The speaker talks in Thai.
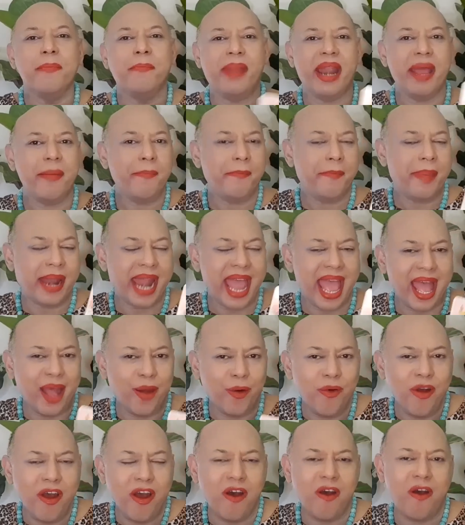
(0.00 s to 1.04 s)
มะพร้าว
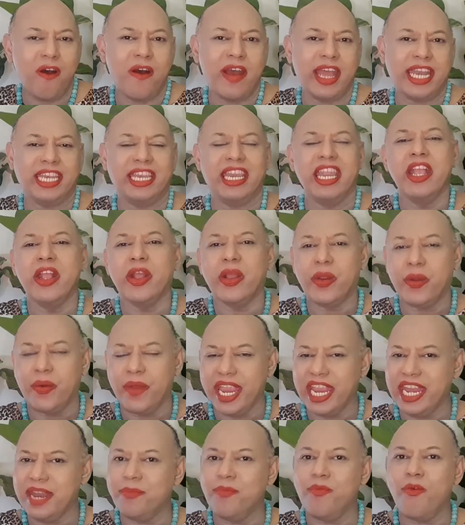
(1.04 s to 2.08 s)
อ่อนกล้ว
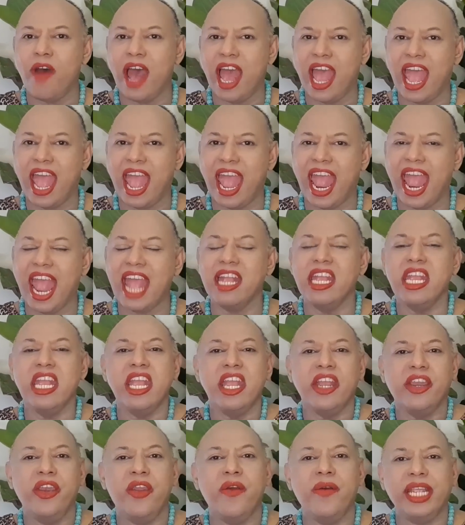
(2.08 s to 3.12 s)
ยน้ำว้า
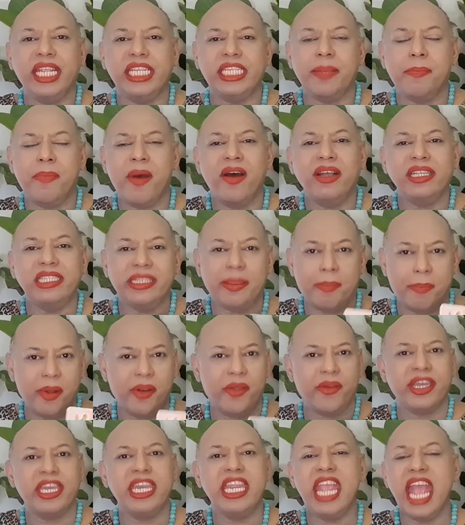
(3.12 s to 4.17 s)
โดยเฉพาะสับปะร
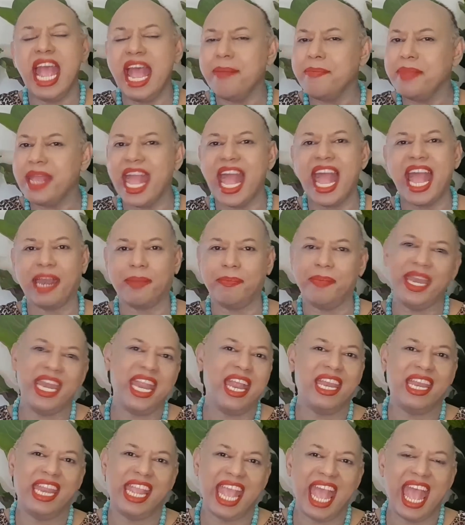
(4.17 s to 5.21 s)
ดนี่ห้ามขาดเป็น
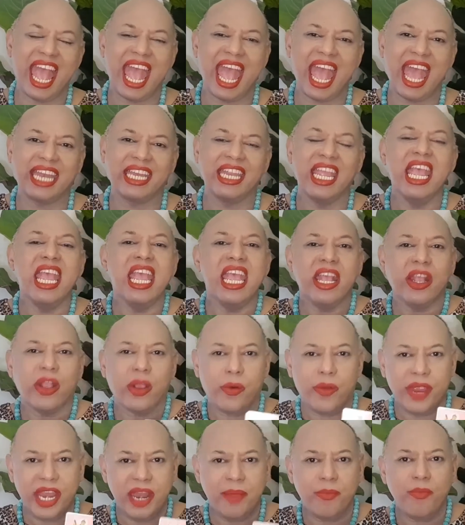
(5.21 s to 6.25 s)
อันขาดก
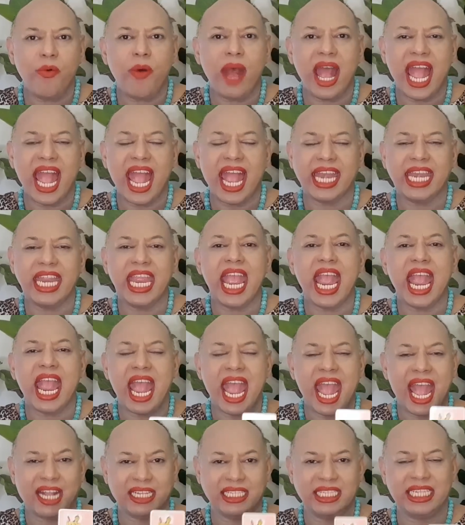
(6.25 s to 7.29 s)
ล้วยน้ำว้าเนี่ย
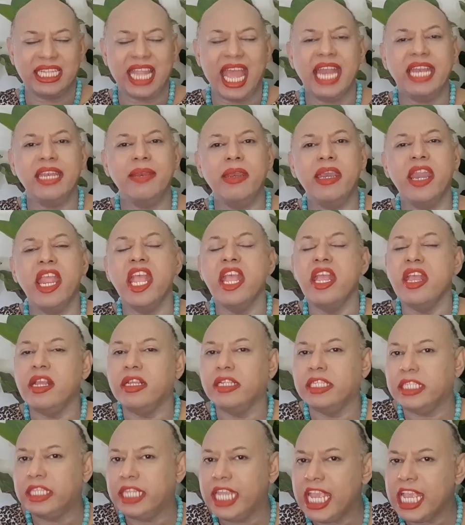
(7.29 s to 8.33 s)
หากท่าน
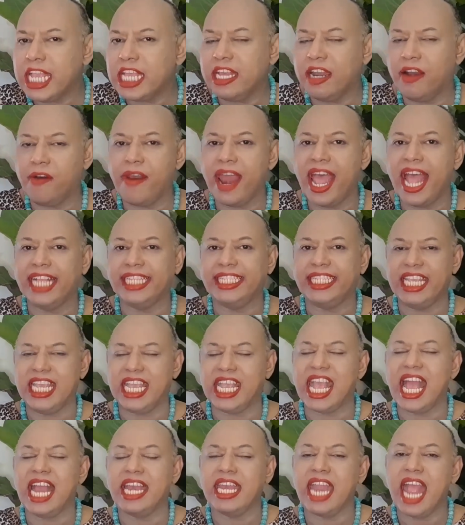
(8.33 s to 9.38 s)
ที่เกิดราศี
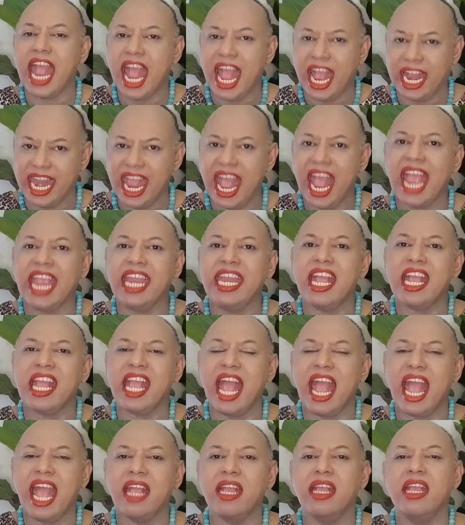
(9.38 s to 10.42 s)
กันหาได้นะ
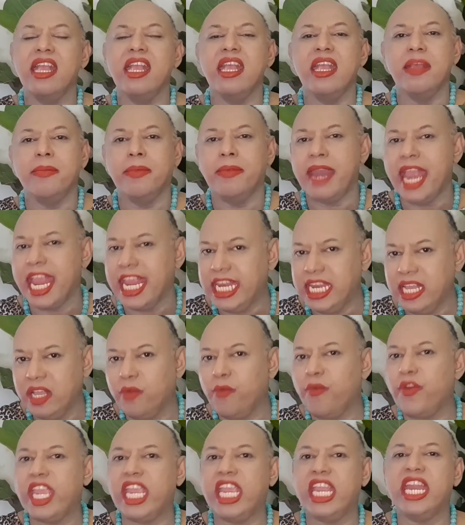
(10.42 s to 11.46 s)
คะใน
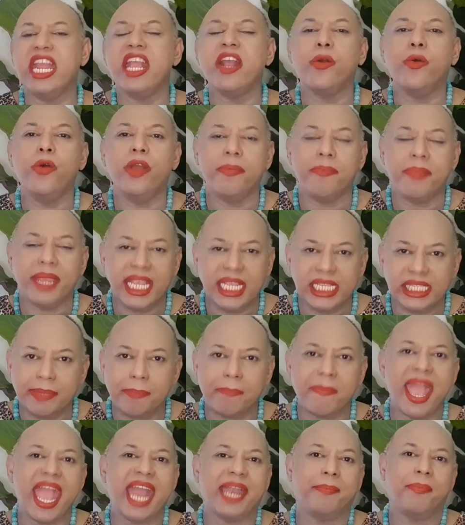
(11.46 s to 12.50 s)
1หวีเนี่ยควรมี
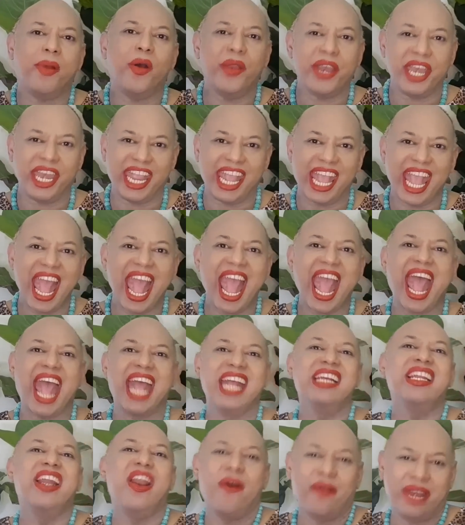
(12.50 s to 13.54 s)
18ผลค่ะ
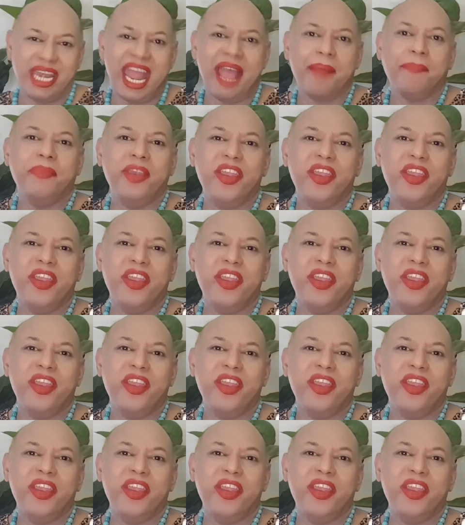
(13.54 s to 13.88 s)
ลองนับ